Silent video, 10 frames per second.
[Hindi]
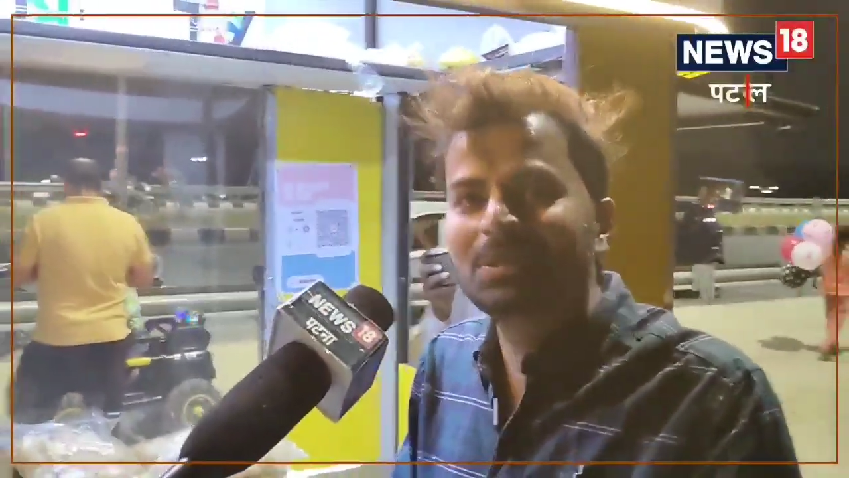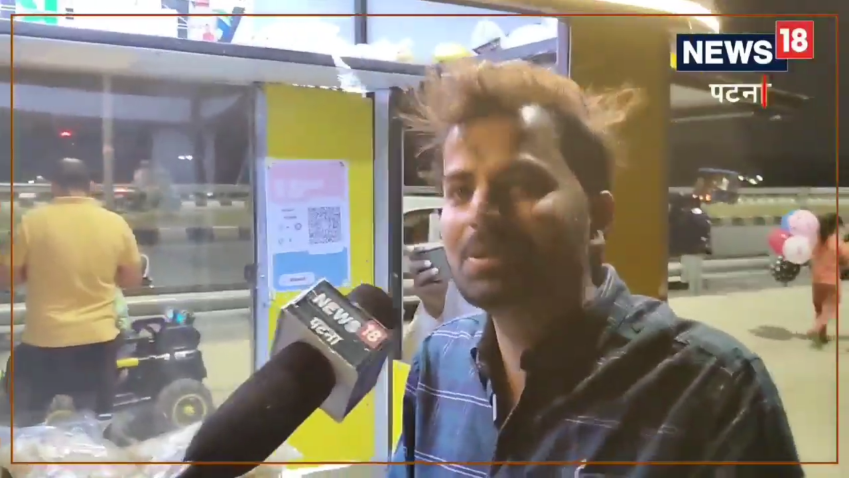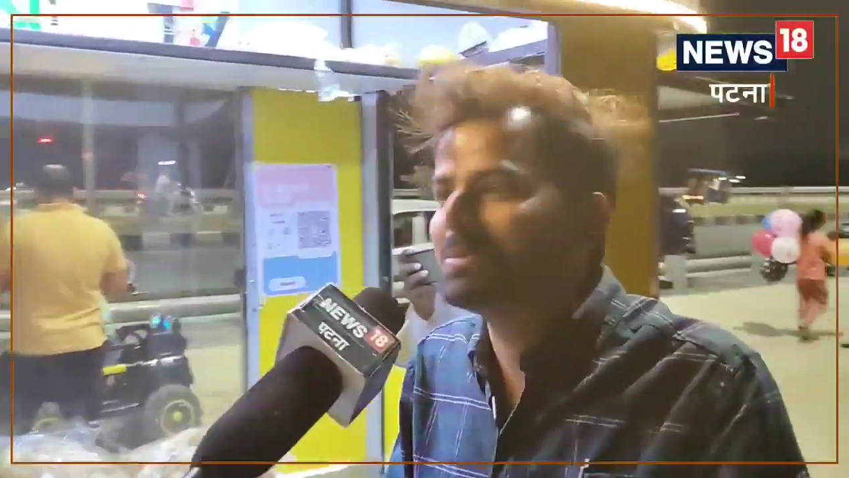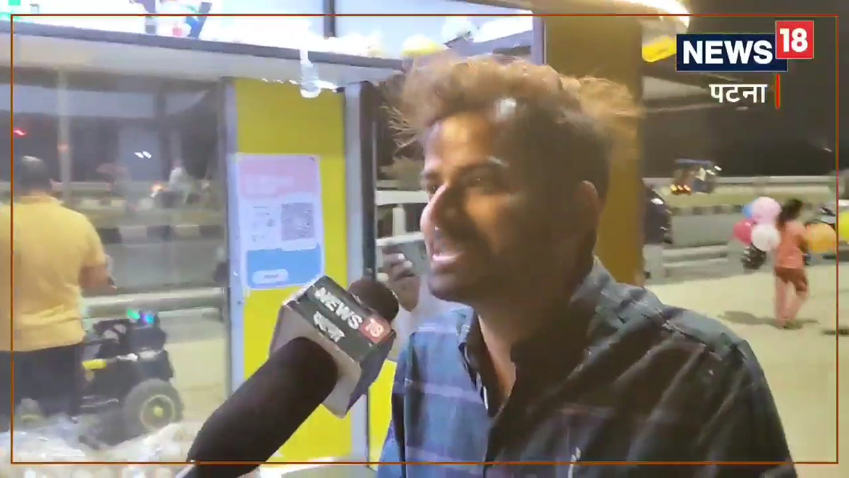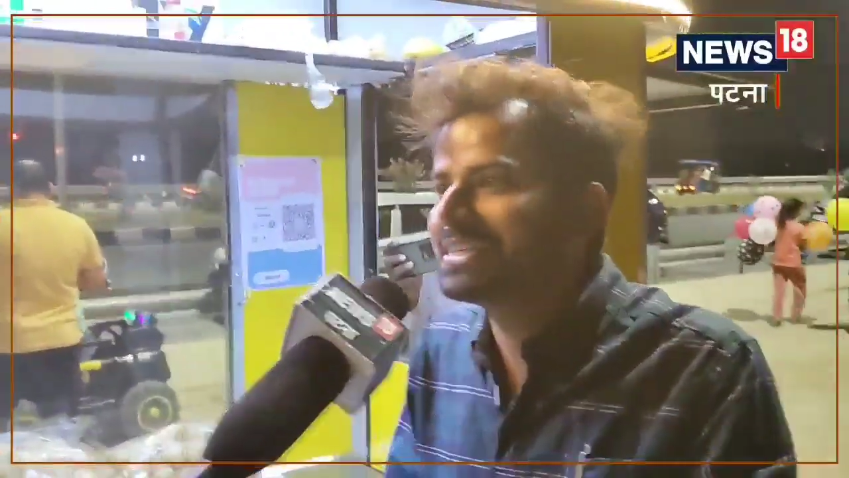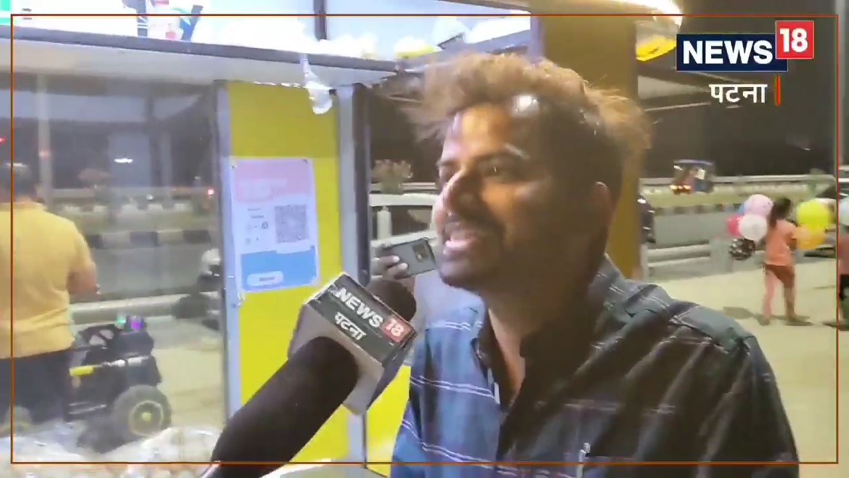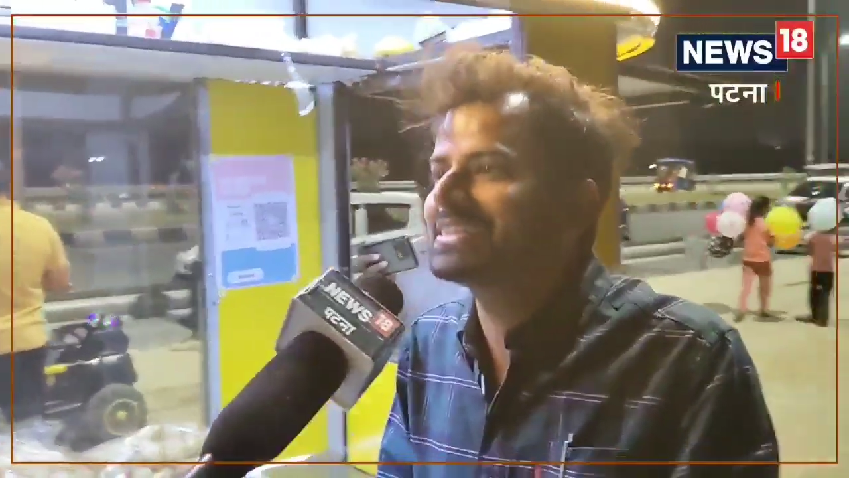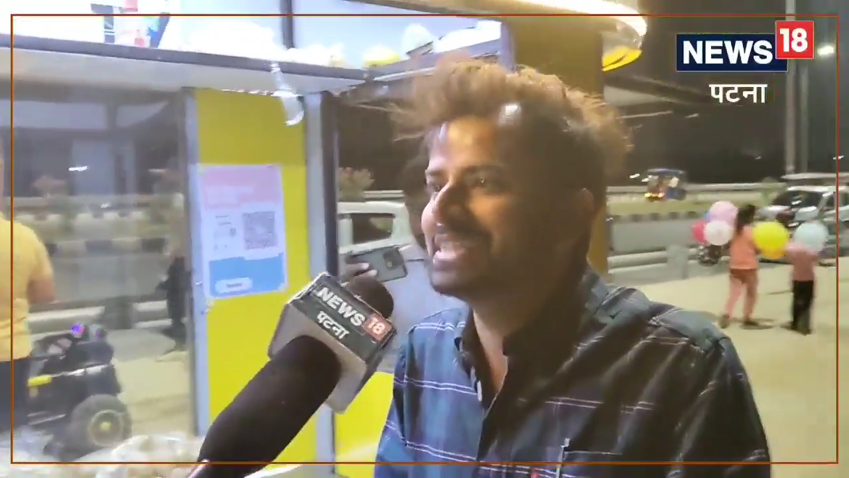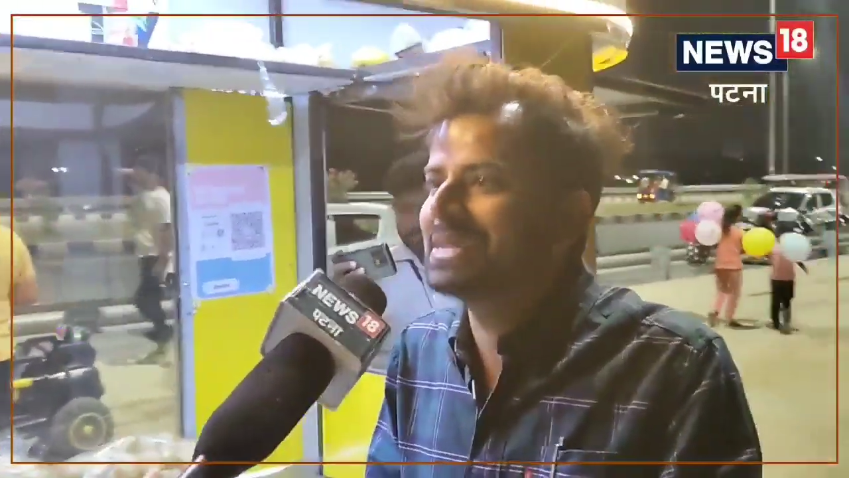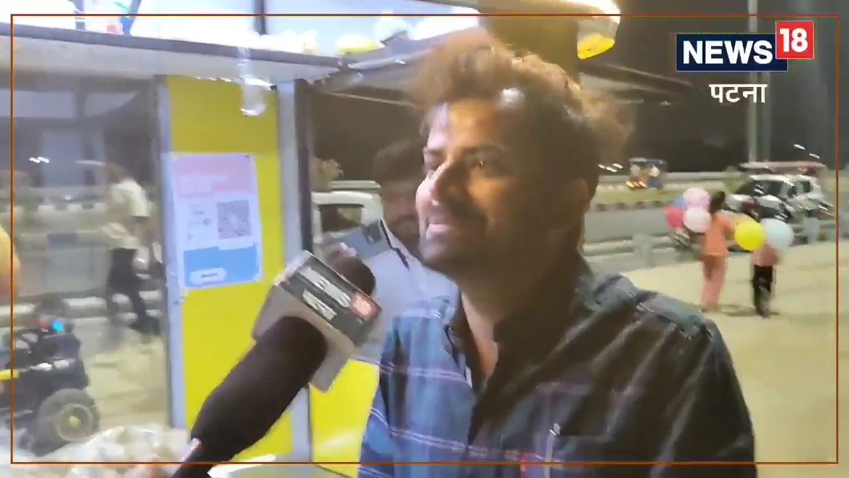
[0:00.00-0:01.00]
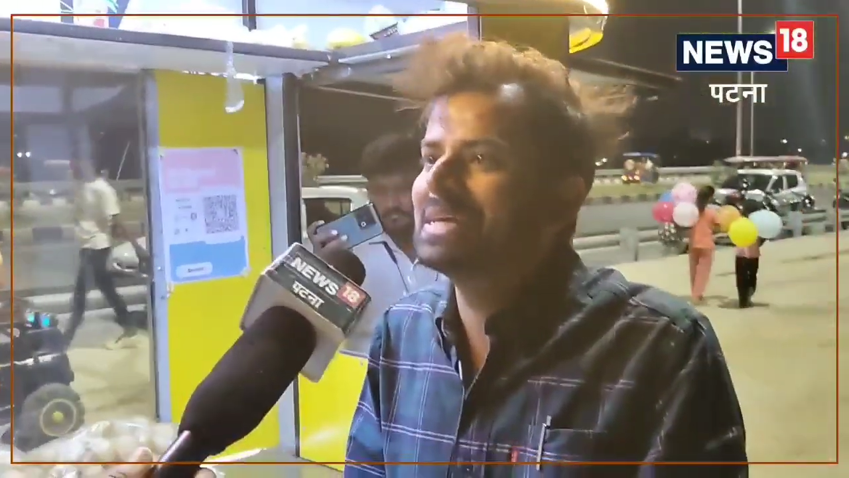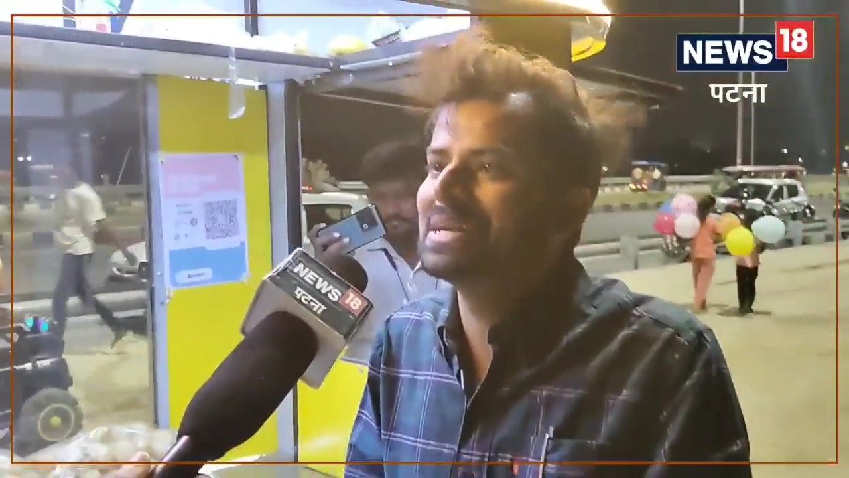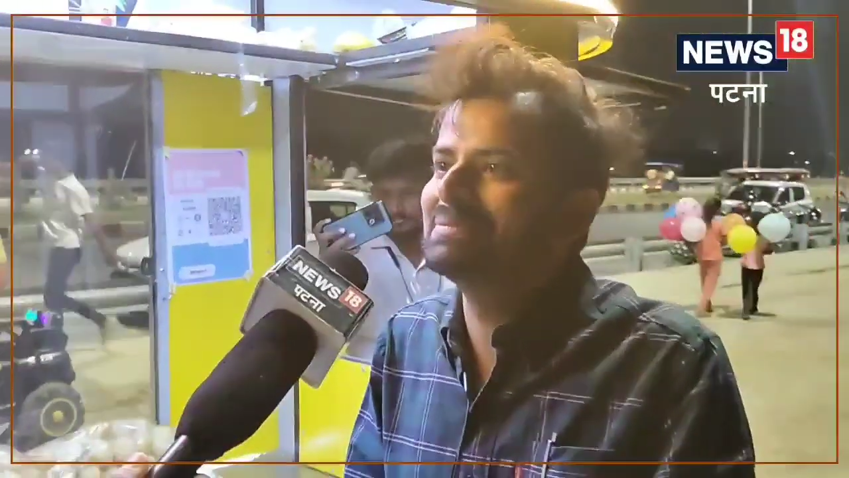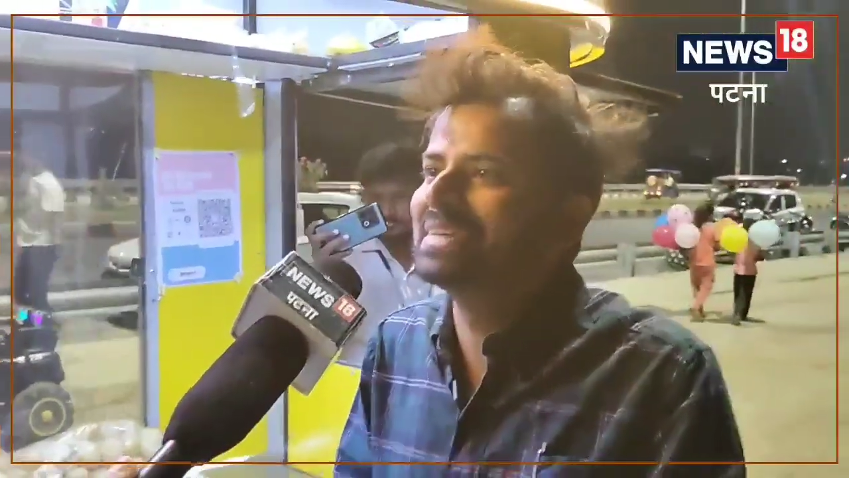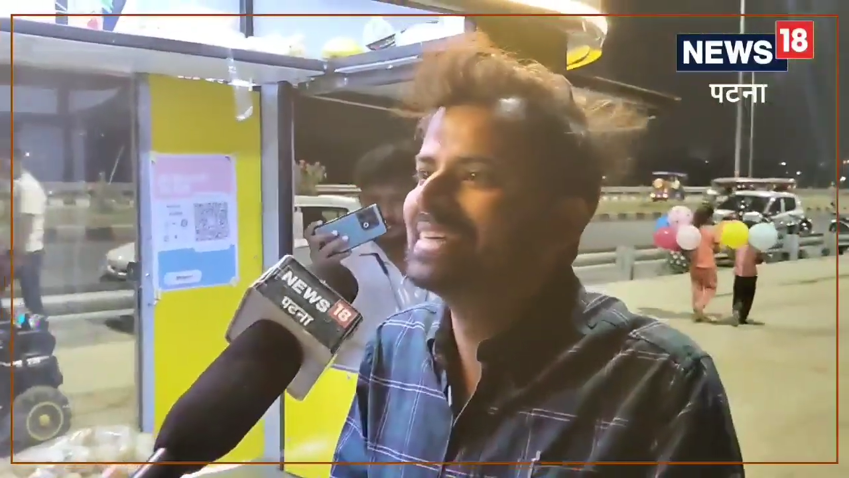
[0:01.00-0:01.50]
पूड़ी को पसंद करते हैं
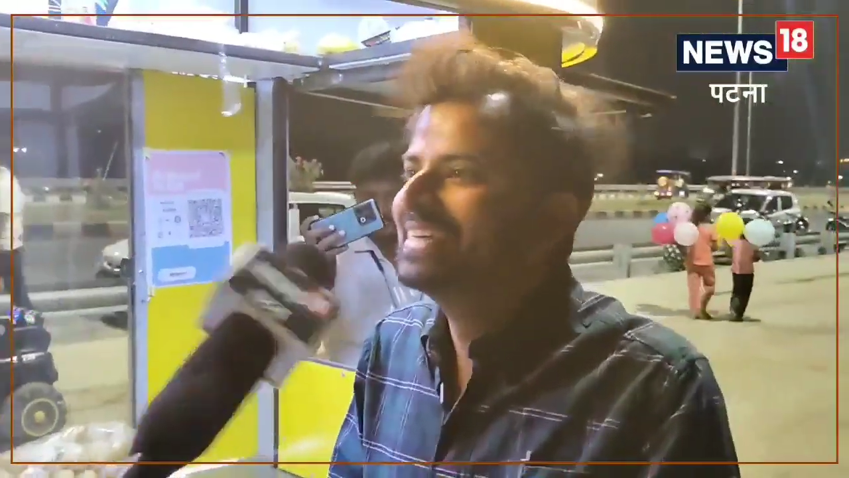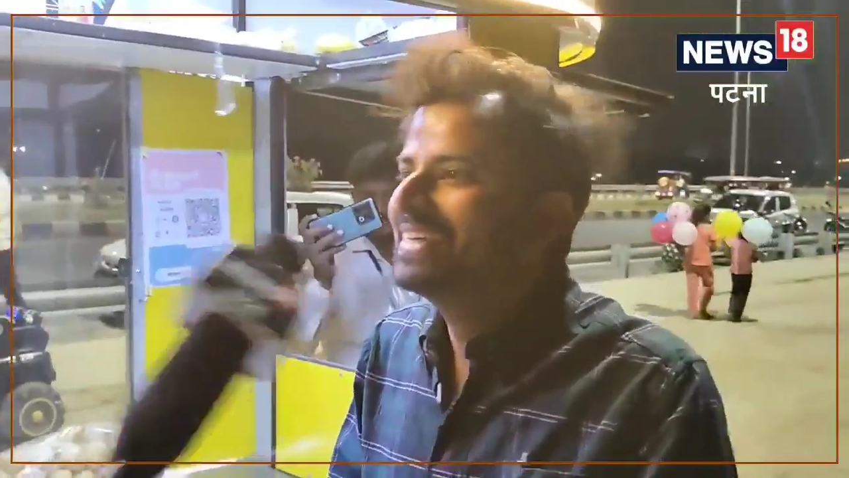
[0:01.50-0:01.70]
बिहार में